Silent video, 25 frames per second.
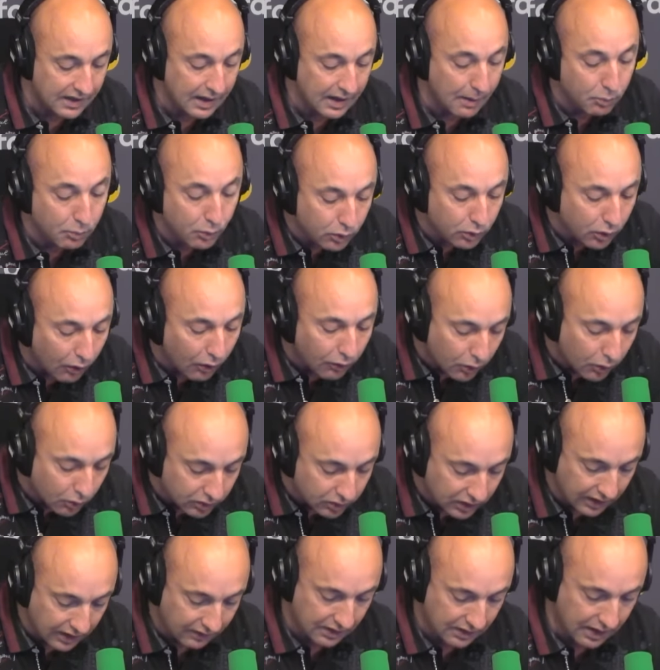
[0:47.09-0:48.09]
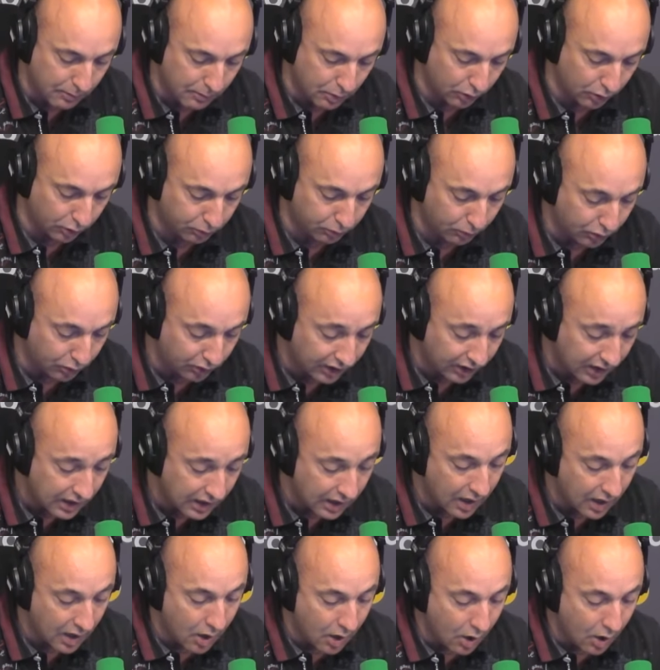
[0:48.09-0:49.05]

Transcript: Il y a plusieurs volontés évidemment dans ce projet.